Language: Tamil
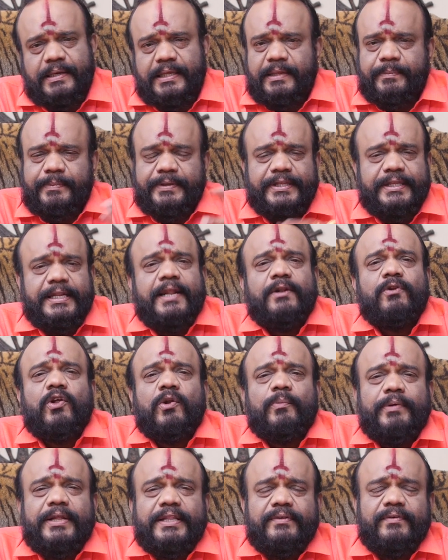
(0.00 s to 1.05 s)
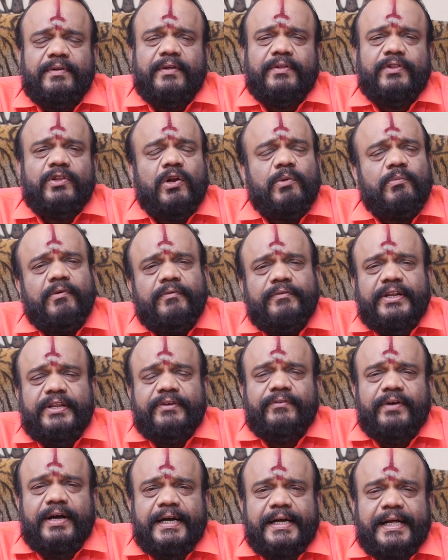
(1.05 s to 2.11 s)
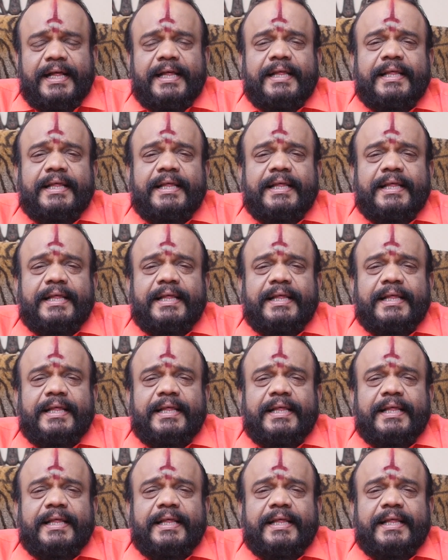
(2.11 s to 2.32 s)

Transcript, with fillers: இதை பற்றி நான் இன்னொரு பதிவில் வந்து ரொம்ப விரிவாக